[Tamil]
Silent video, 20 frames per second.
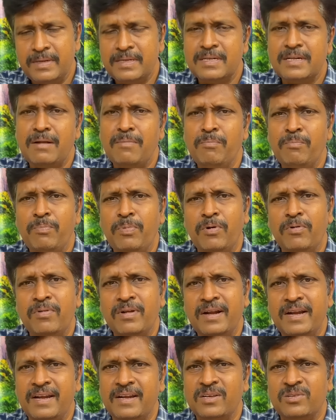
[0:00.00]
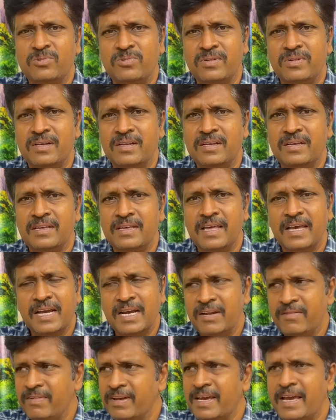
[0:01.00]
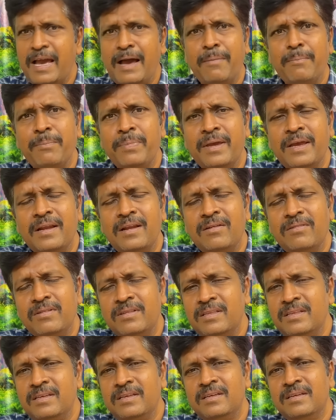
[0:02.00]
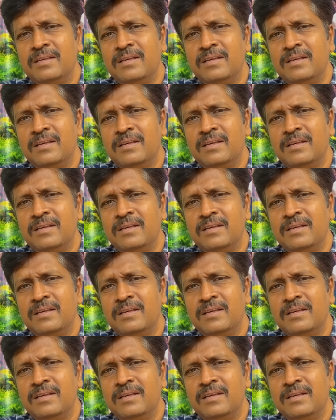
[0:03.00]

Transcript: ட்ரம்ப் அவர்கள் என்ன சொன்னார் ஏற்கனவே கேம்பிங்கில் வந்து